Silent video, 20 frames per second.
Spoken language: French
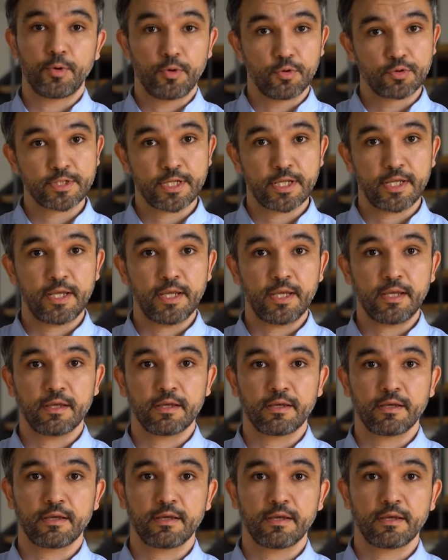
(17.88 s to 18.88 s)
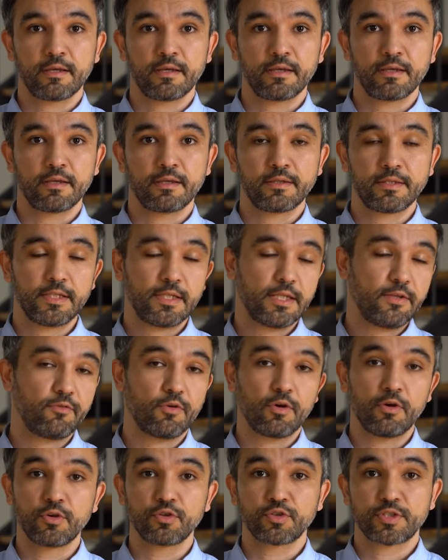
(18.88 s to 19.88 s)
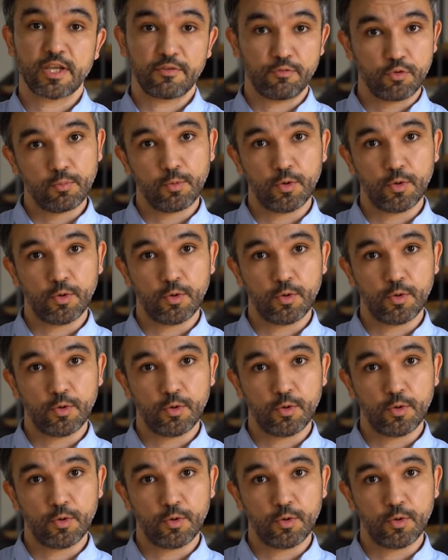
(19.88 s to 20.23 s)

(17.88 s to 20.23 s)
projets euh, des différents chefs de